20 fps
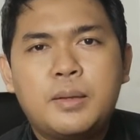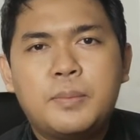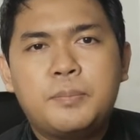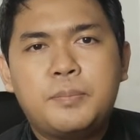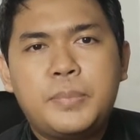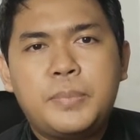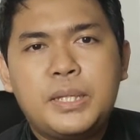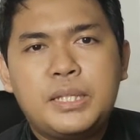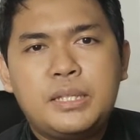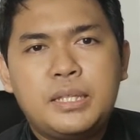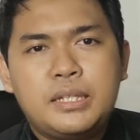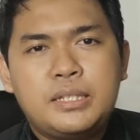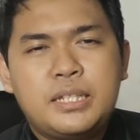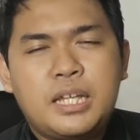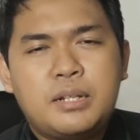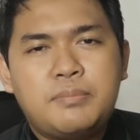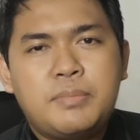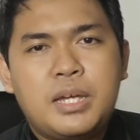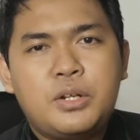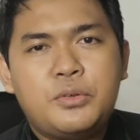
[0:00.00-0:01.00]
PT
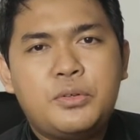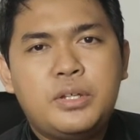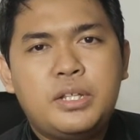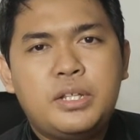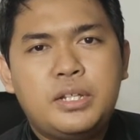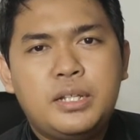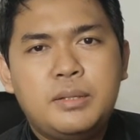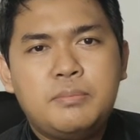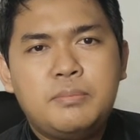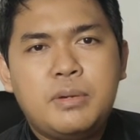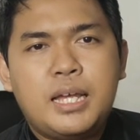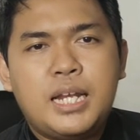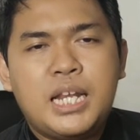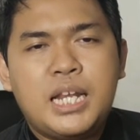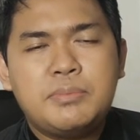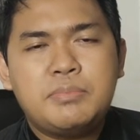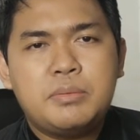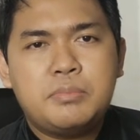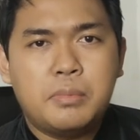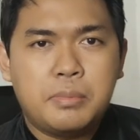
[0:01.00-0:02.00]
Sanmaru ini
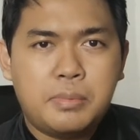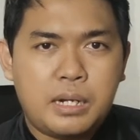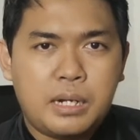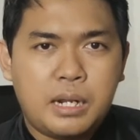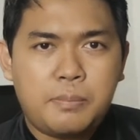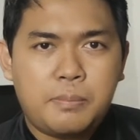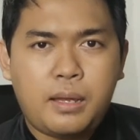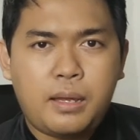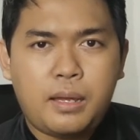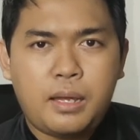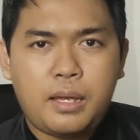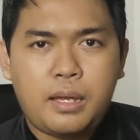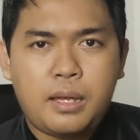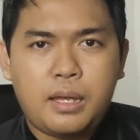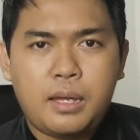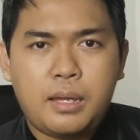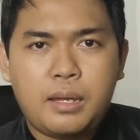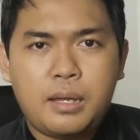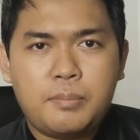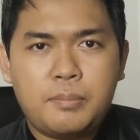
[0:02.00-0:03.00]
mengalami beberapa
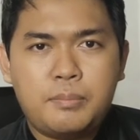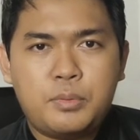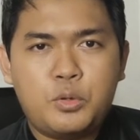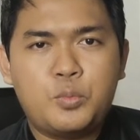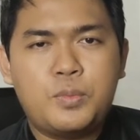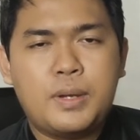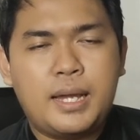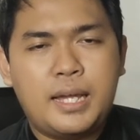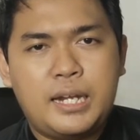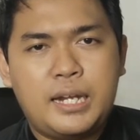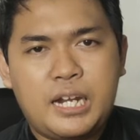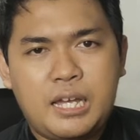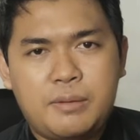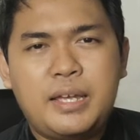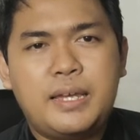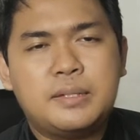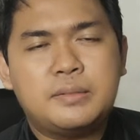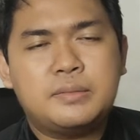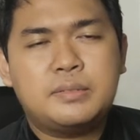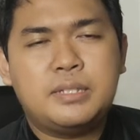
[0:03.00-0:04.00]
perubahan nama
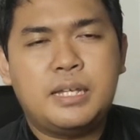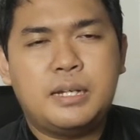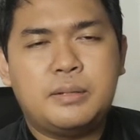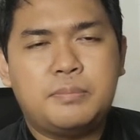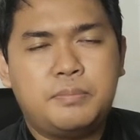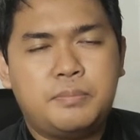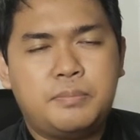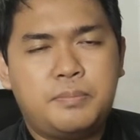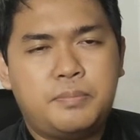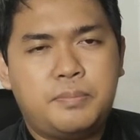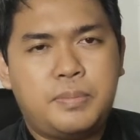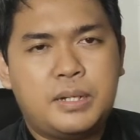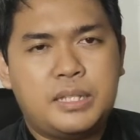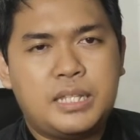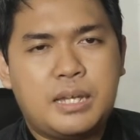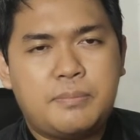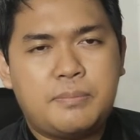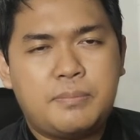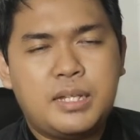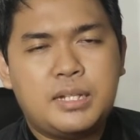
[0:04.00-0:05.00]
ya. Yang
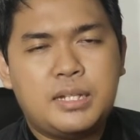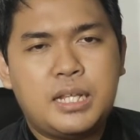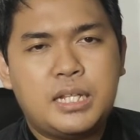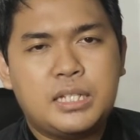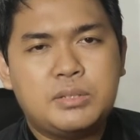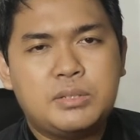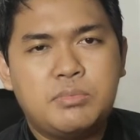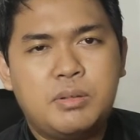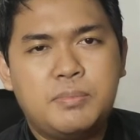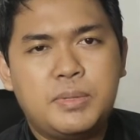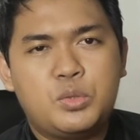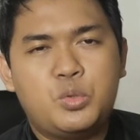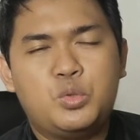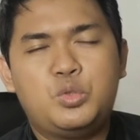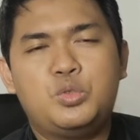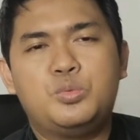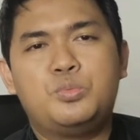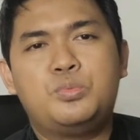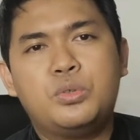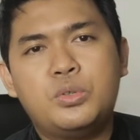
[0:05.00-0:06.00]
pertama dari 1970
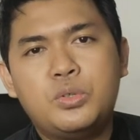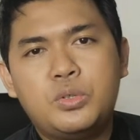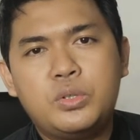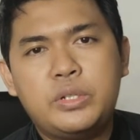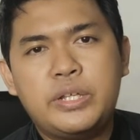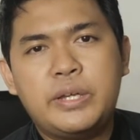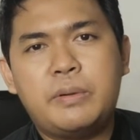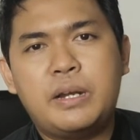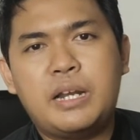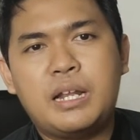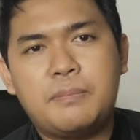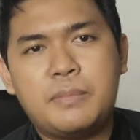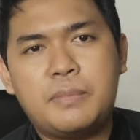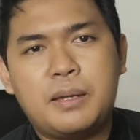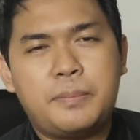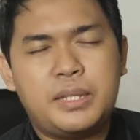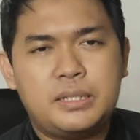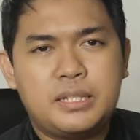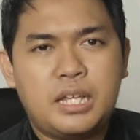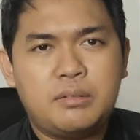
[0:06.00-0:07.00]
dia bernama
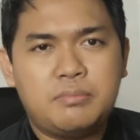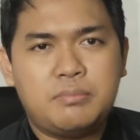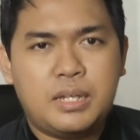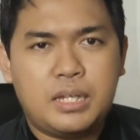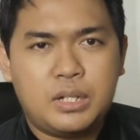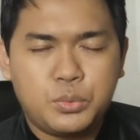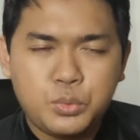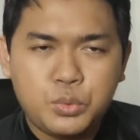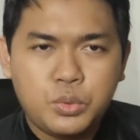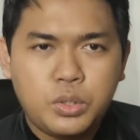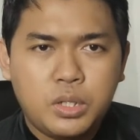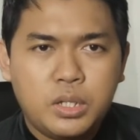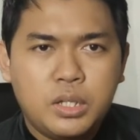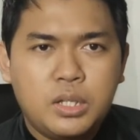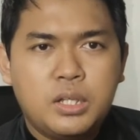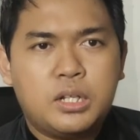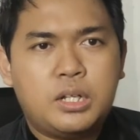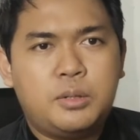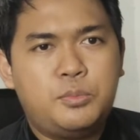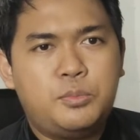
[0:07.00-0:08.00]
PT Sanmaru,
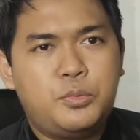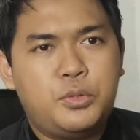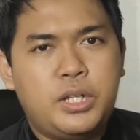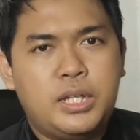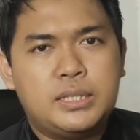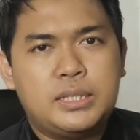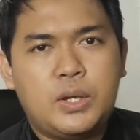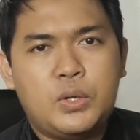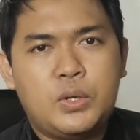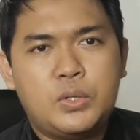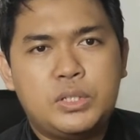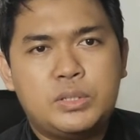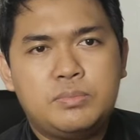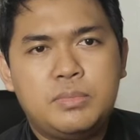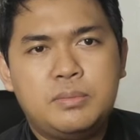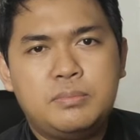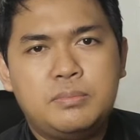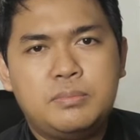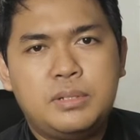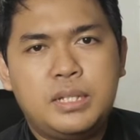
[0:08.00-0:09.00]
kemudian tahun
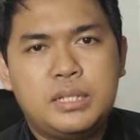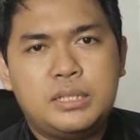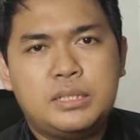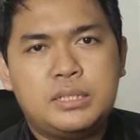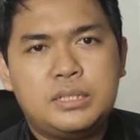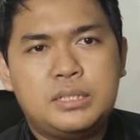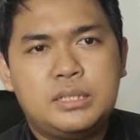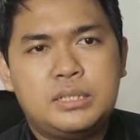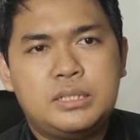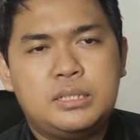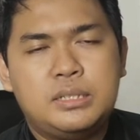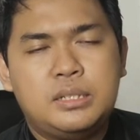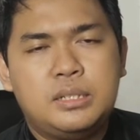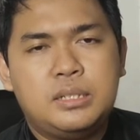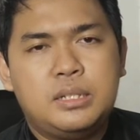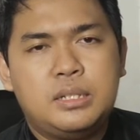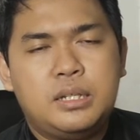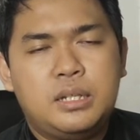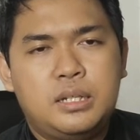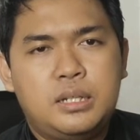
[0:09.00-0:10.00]
19
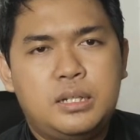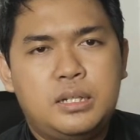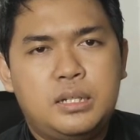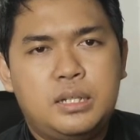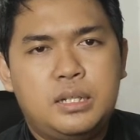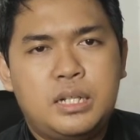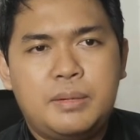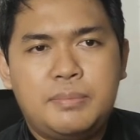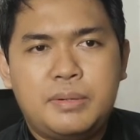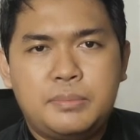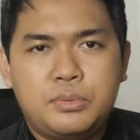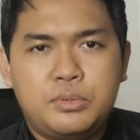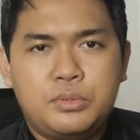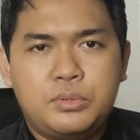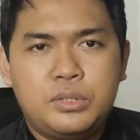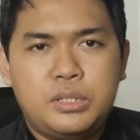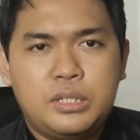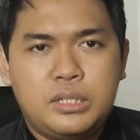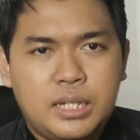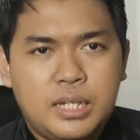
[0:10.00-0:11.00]

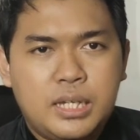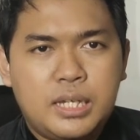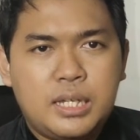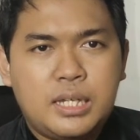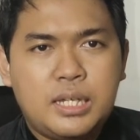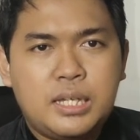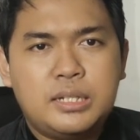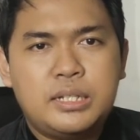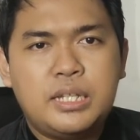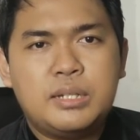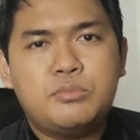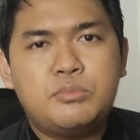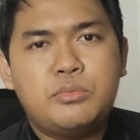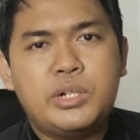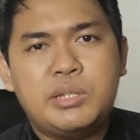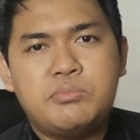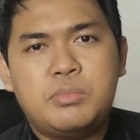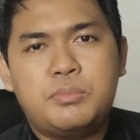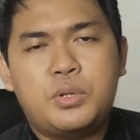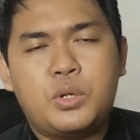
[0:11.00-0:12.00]
83 eh, dia
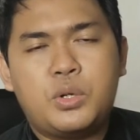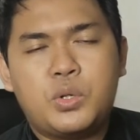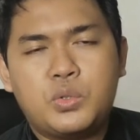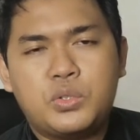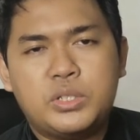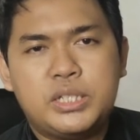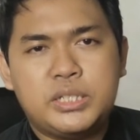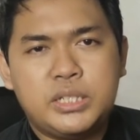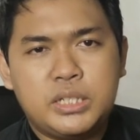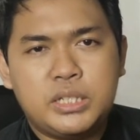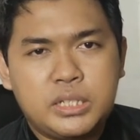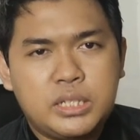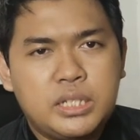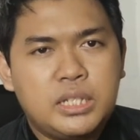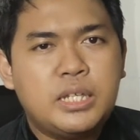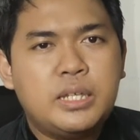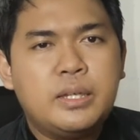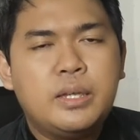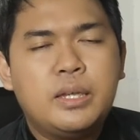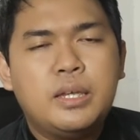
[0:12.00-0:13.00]
mulai memproduksi
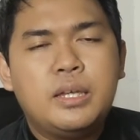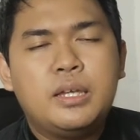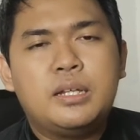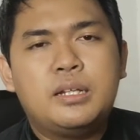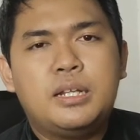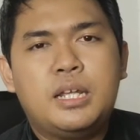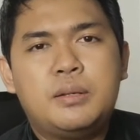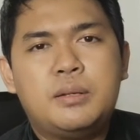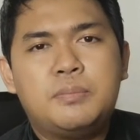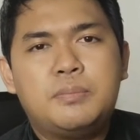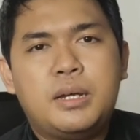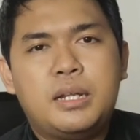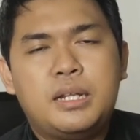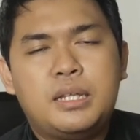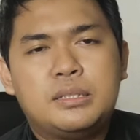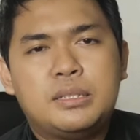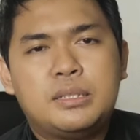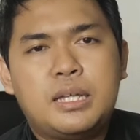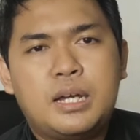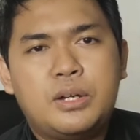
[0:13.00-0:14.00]
ciki dan
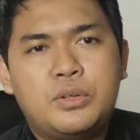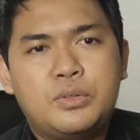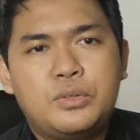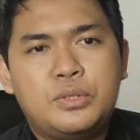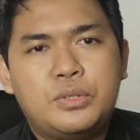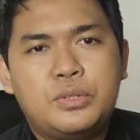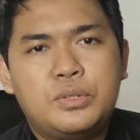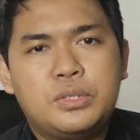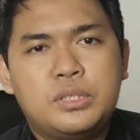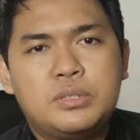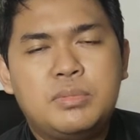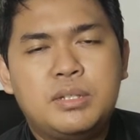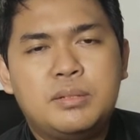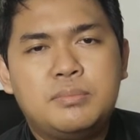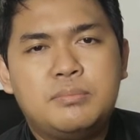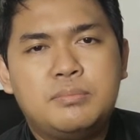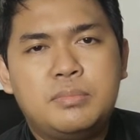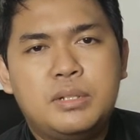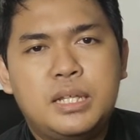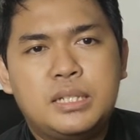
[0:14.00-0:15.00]
pada tahun
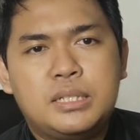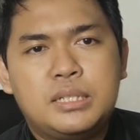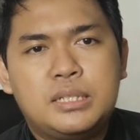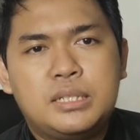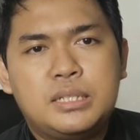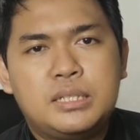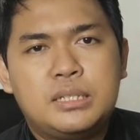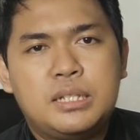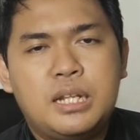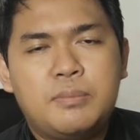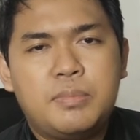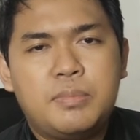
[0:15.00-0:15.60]
1989